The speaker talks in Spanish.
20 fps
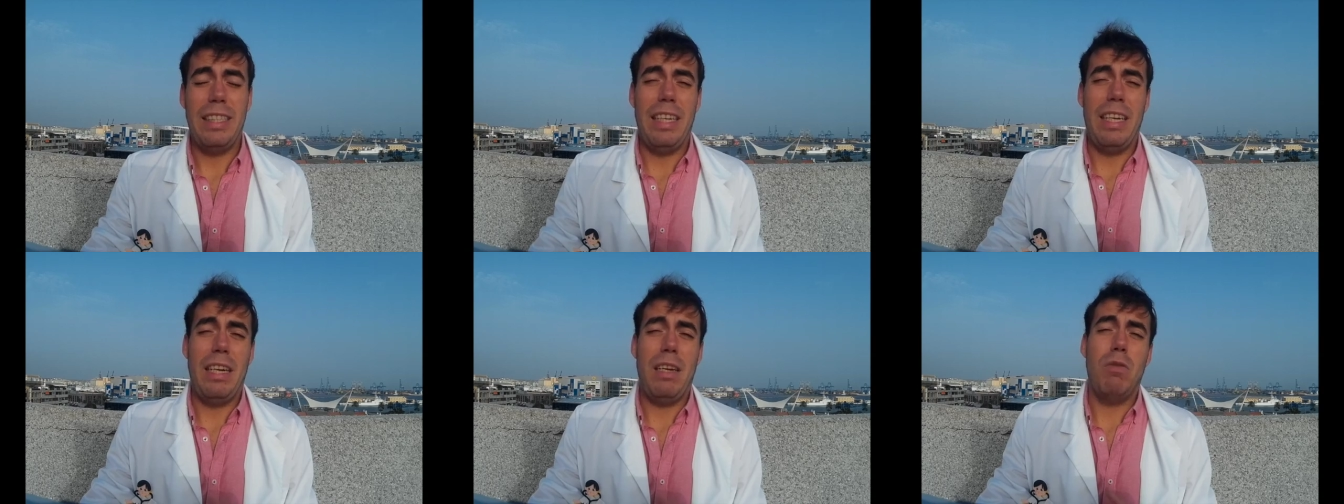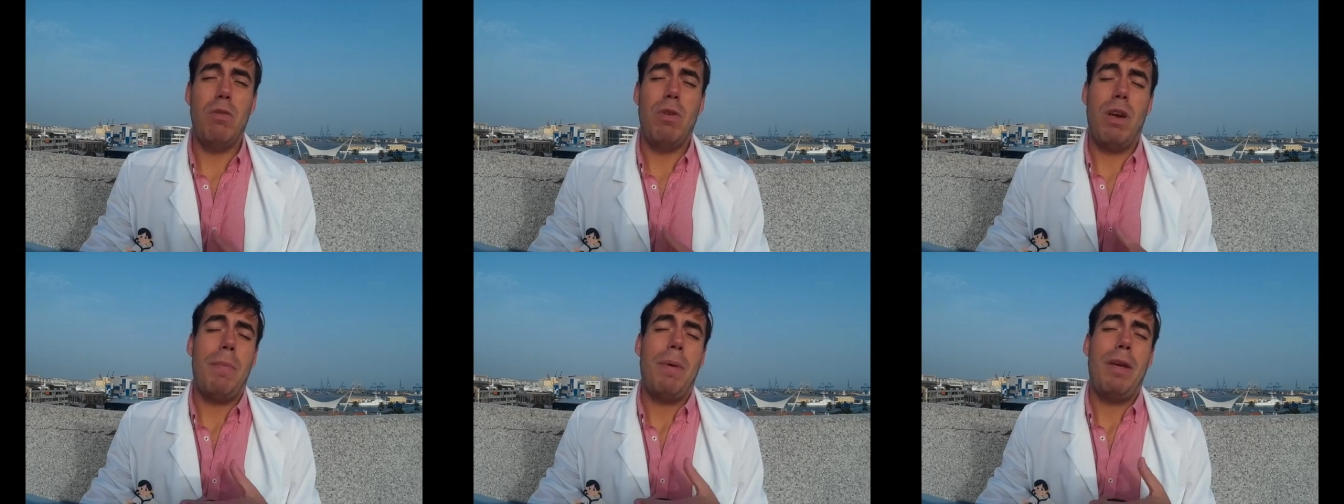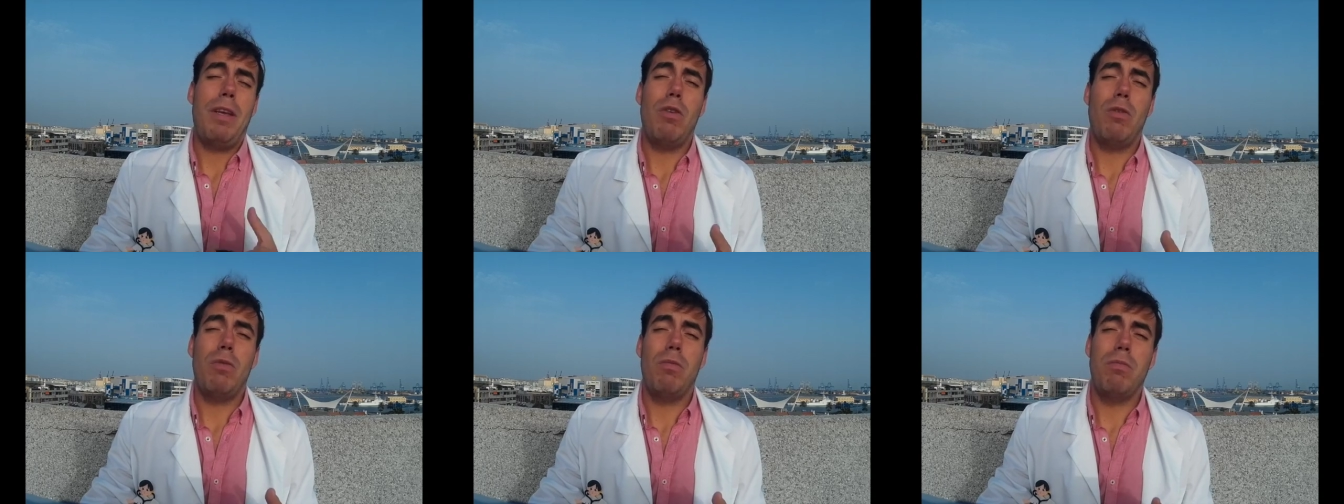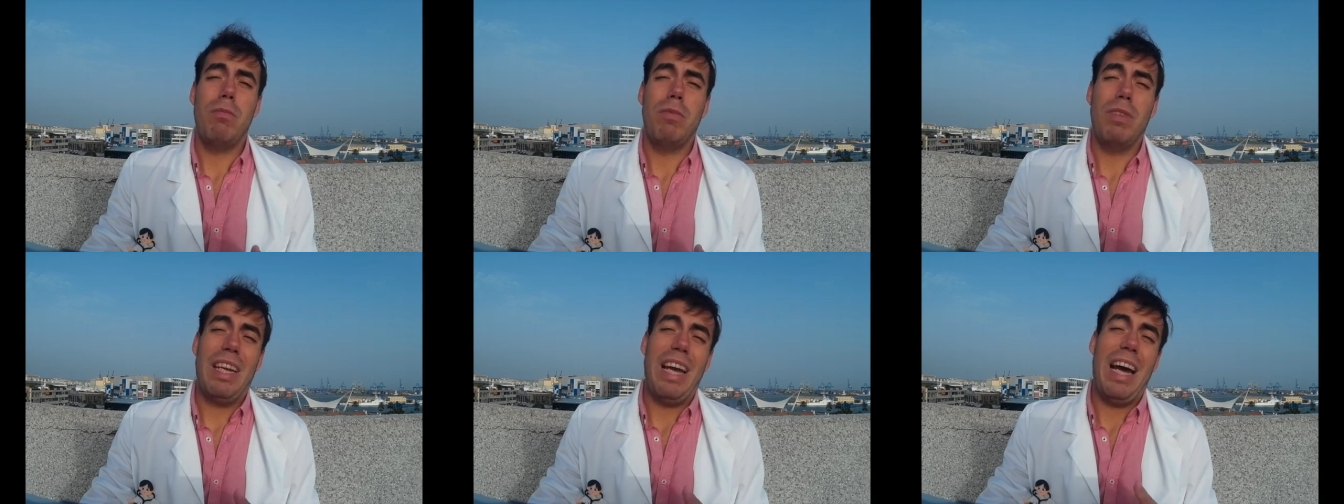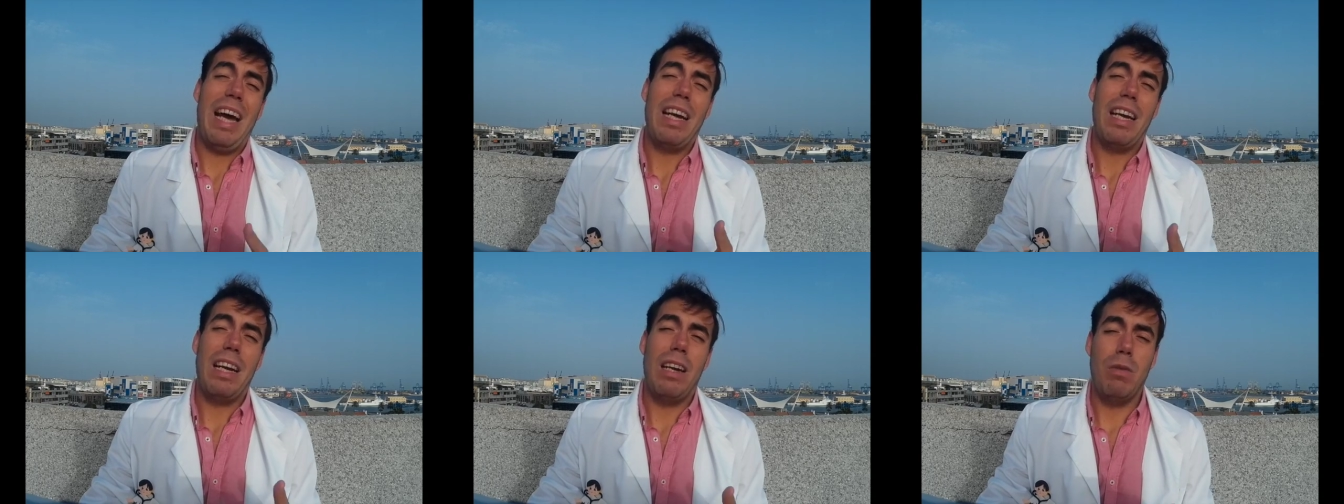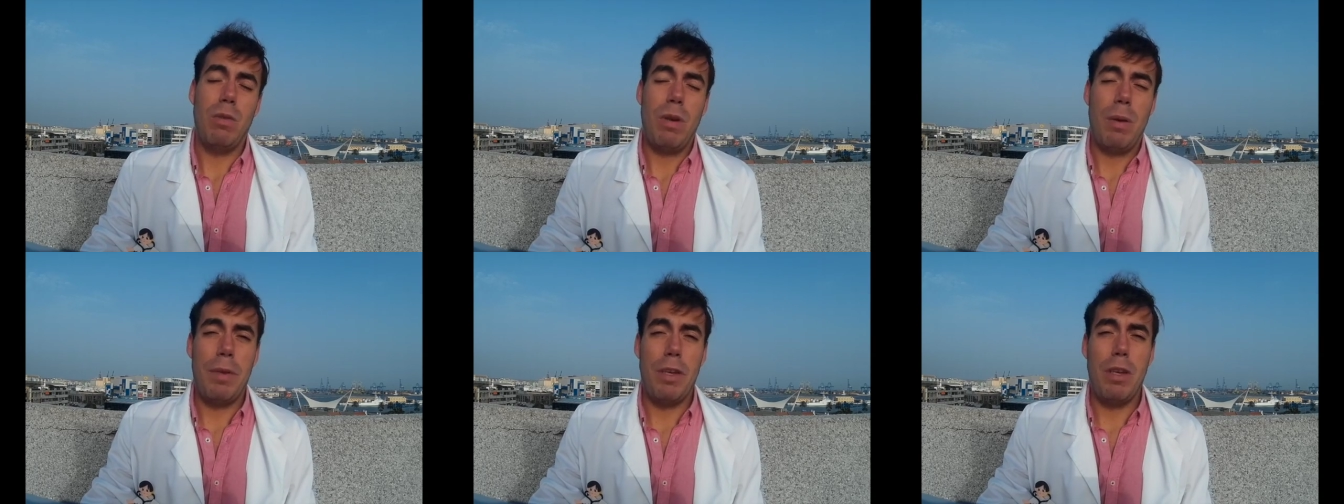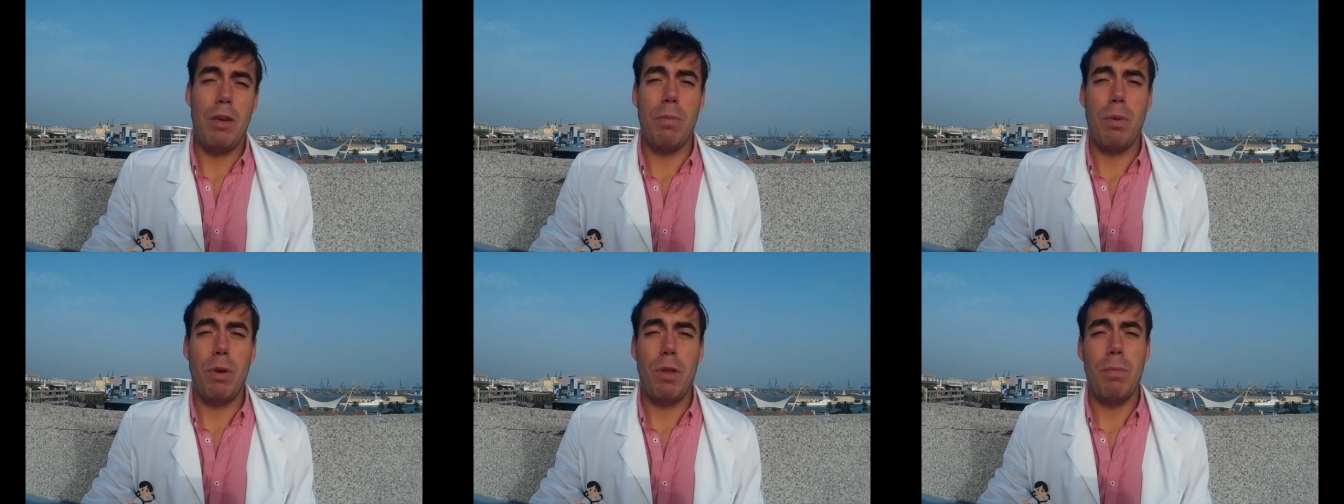tienen una mayor carga, una
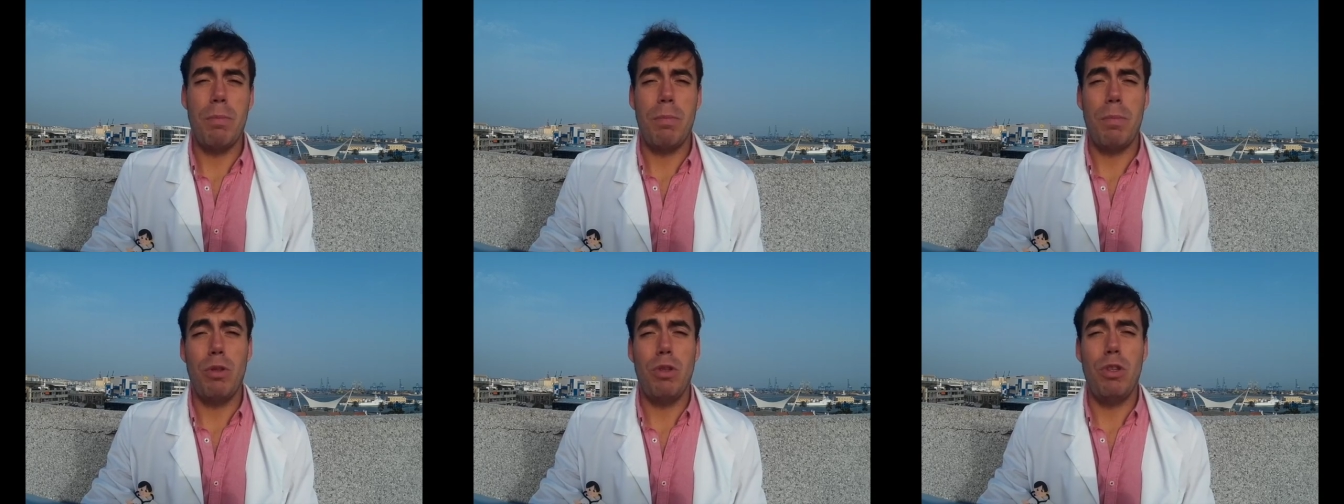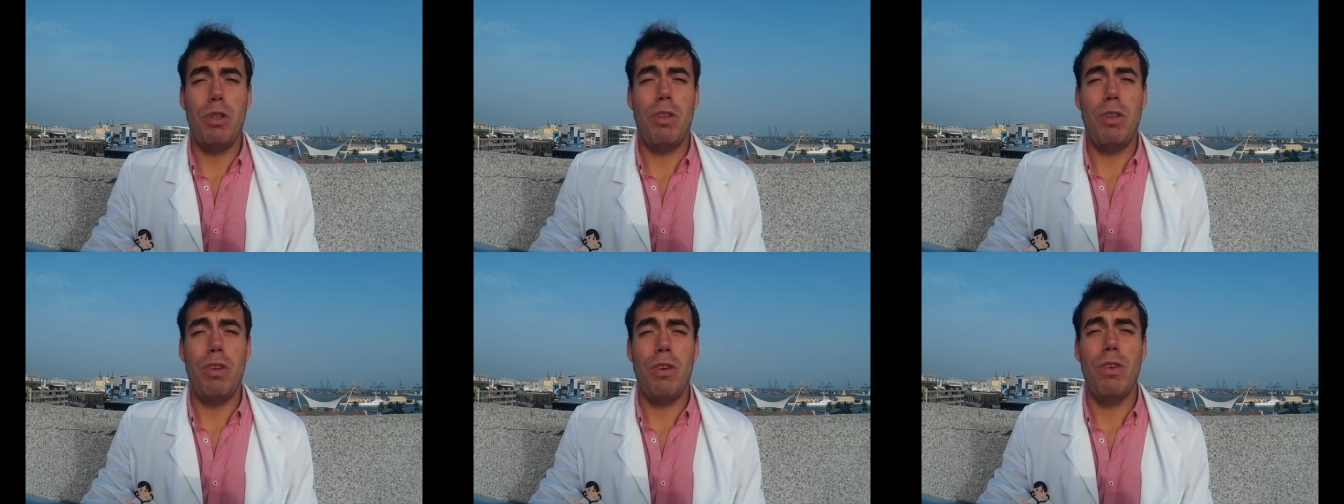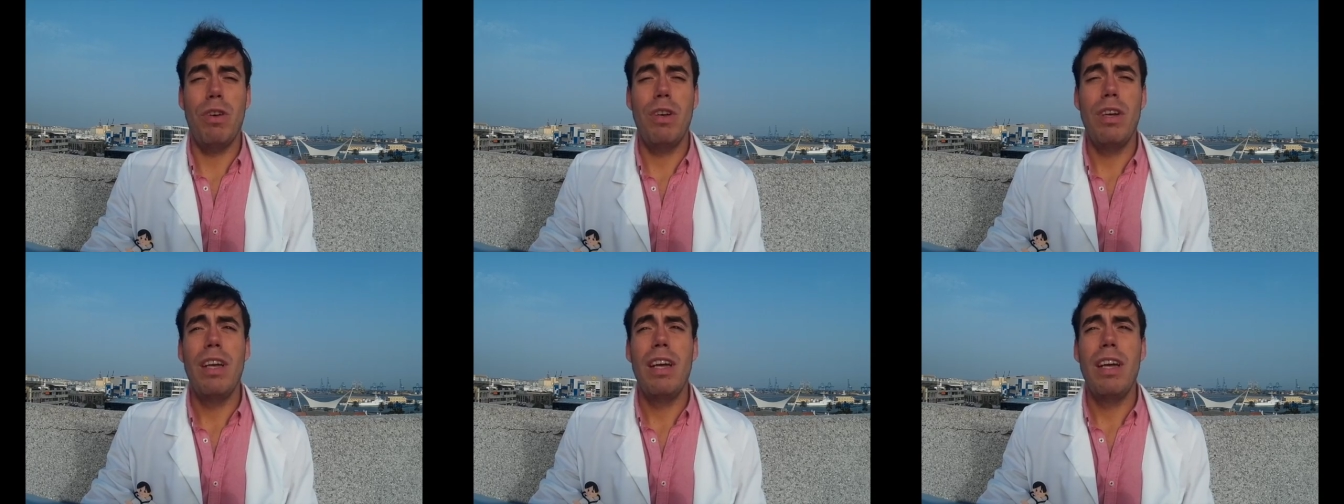mayor predisposición